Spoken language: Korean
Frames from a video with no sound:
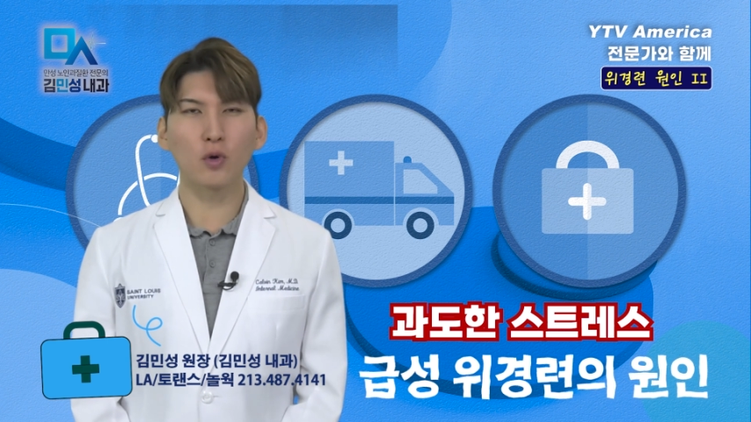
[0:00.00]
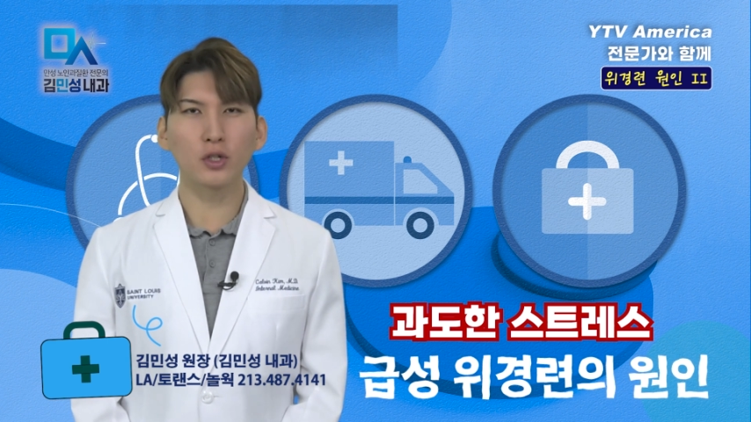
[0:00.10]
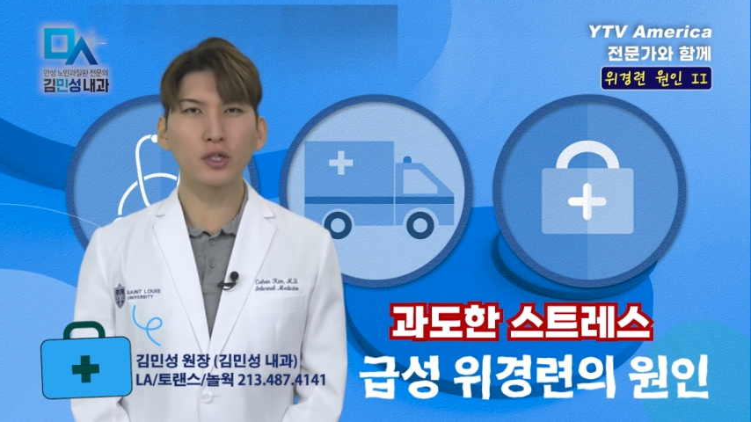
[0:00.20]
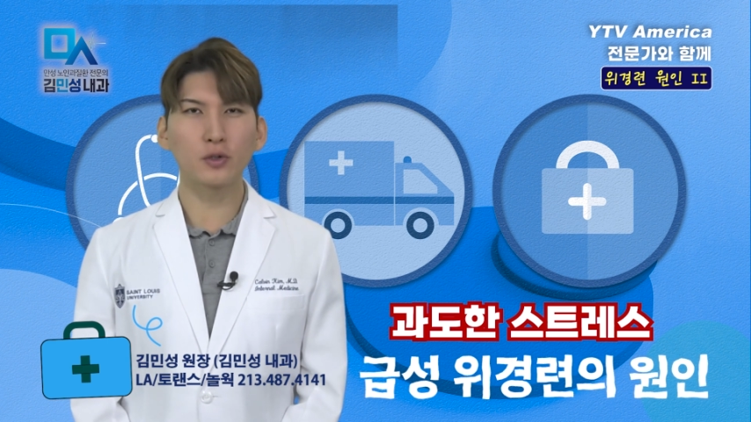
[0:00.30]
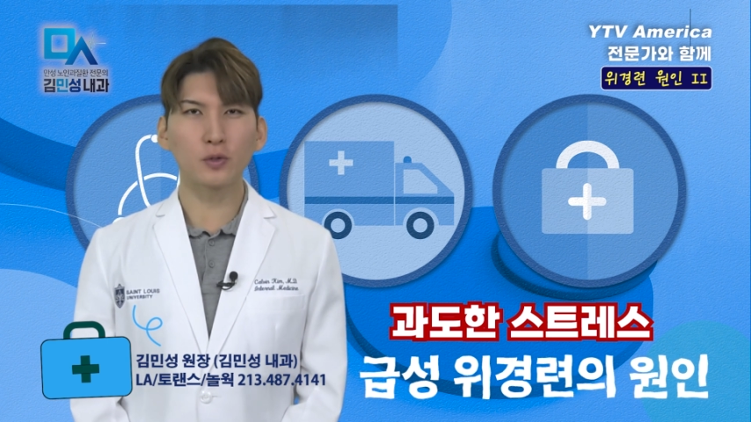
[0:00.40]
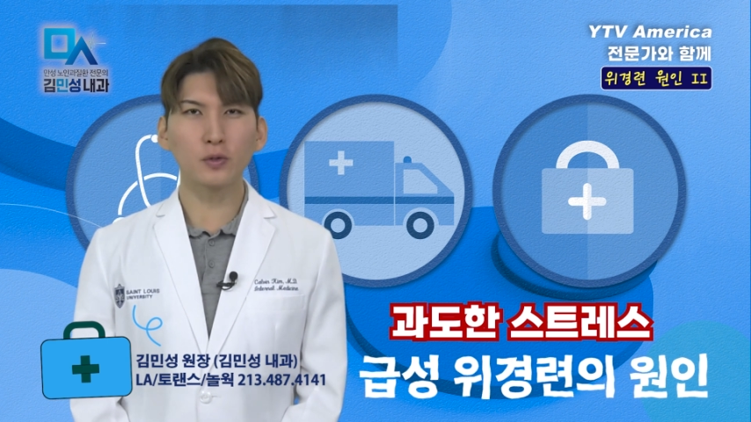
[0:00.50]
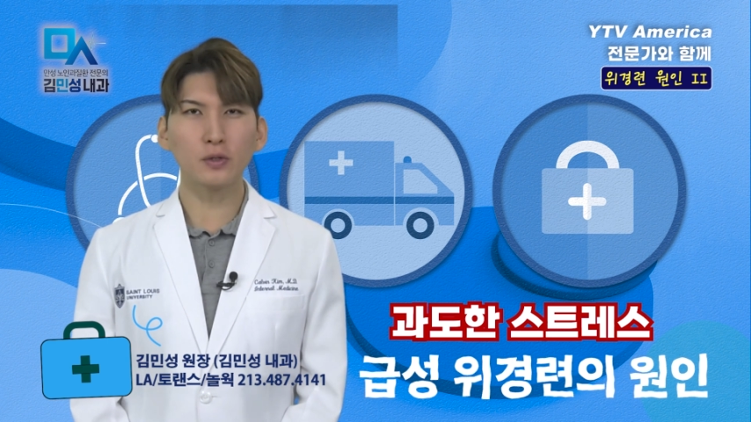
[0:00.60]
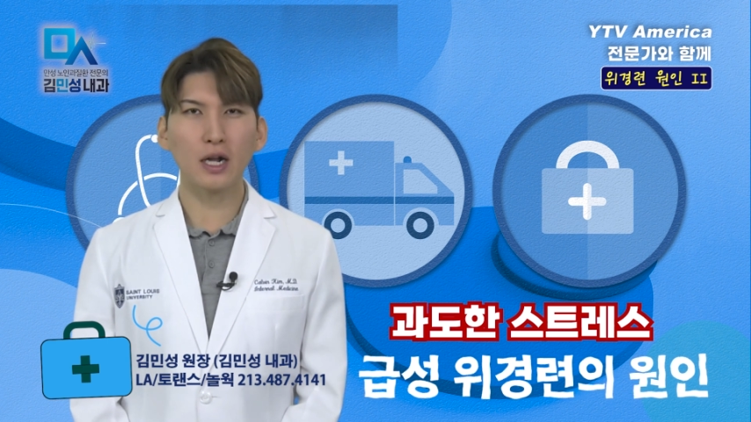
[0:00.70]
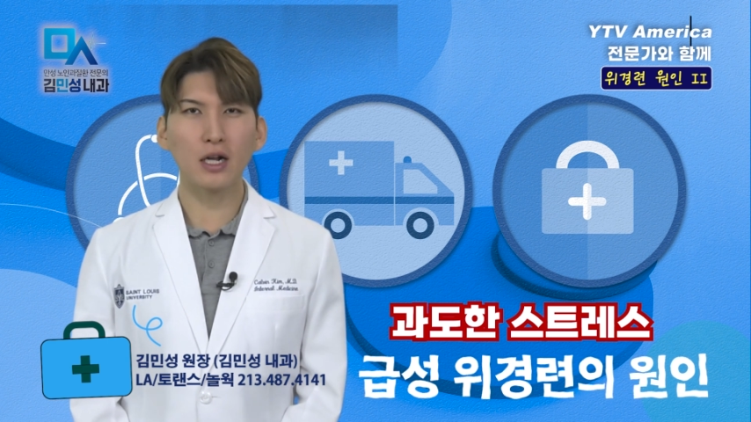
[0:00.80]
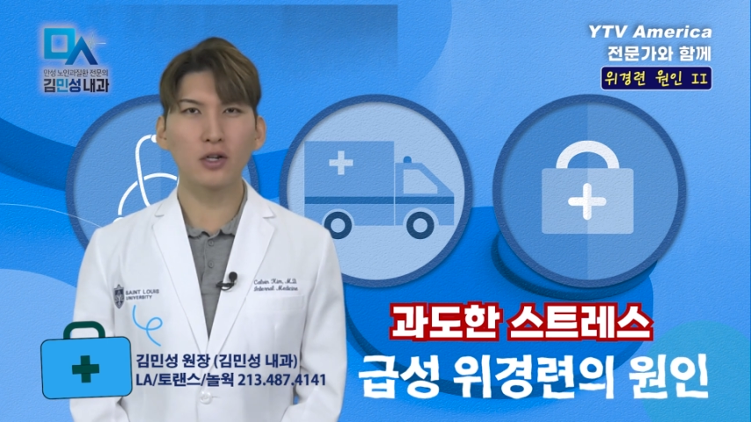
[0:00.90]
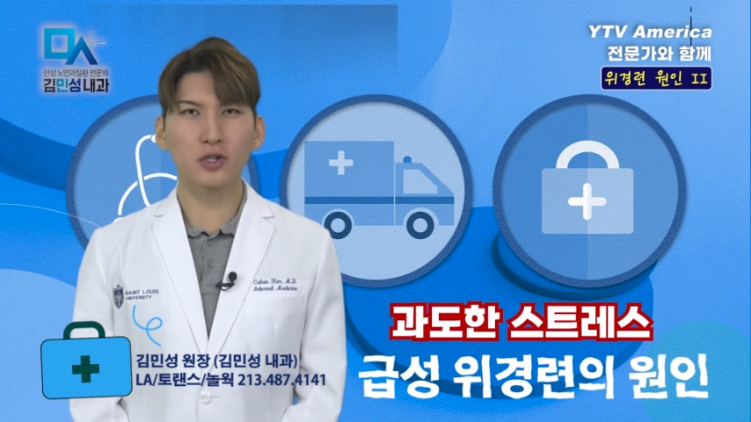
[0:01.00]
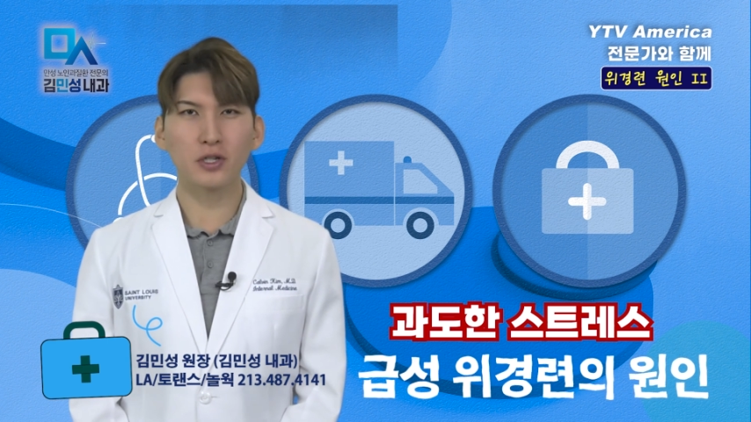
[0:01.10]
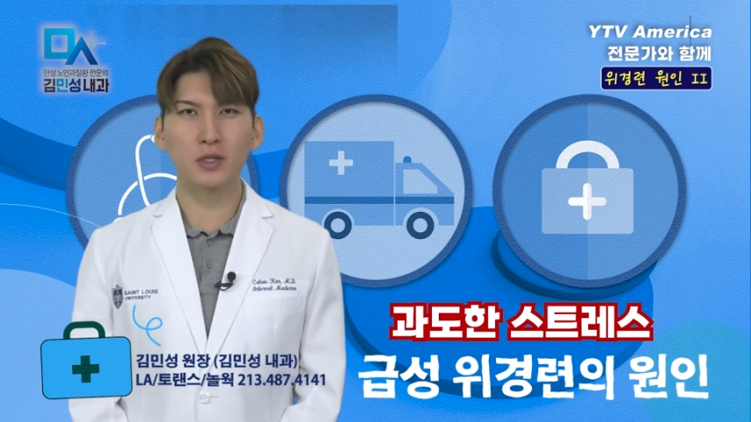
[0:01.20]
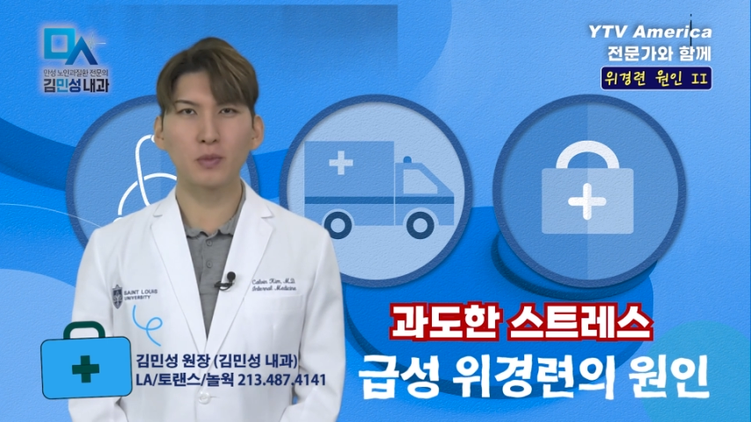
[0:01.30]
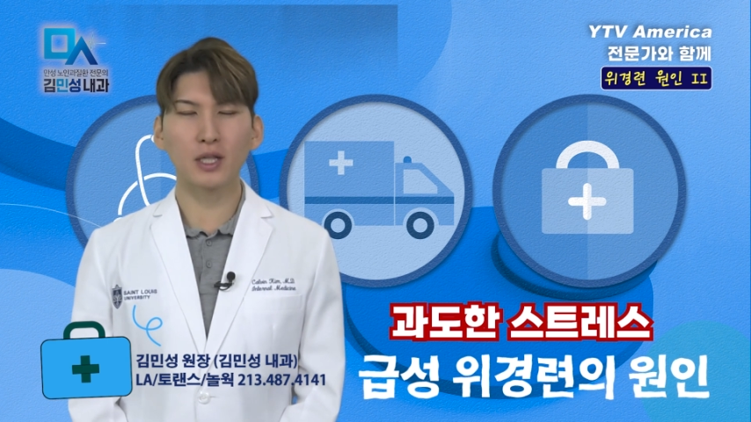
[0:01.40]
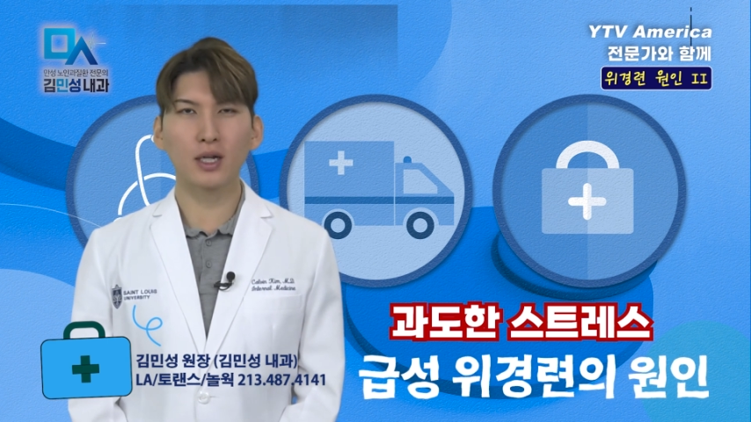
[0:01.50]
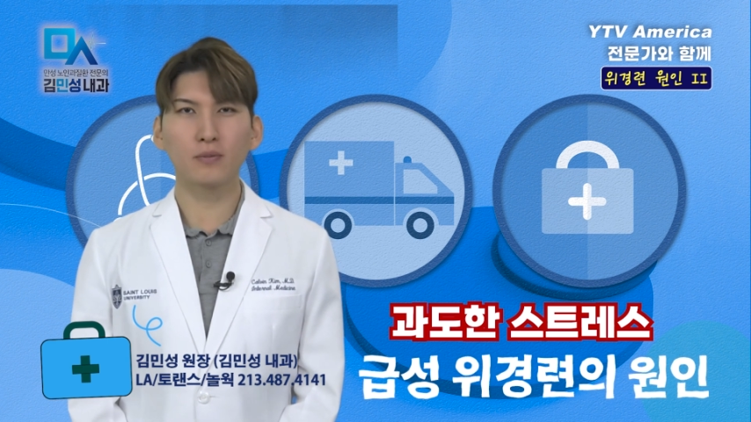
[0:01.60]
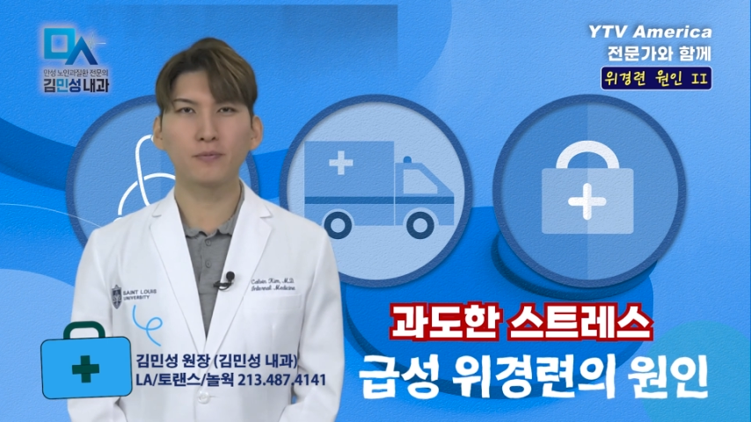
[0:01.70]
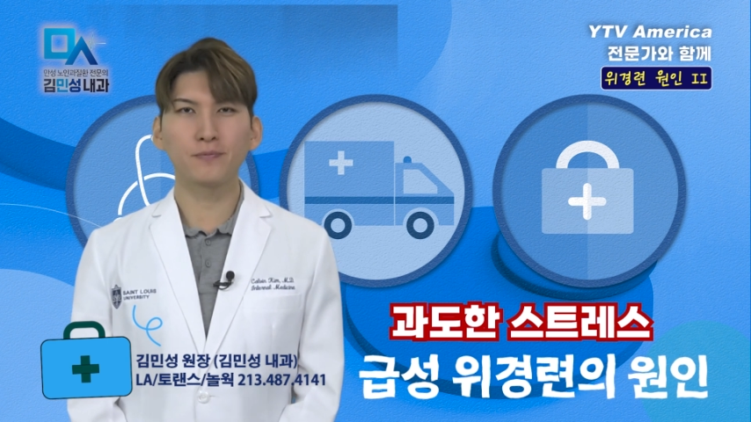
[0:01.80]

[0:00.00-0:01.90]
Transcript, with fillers: 원인으로 알려져 있습니다.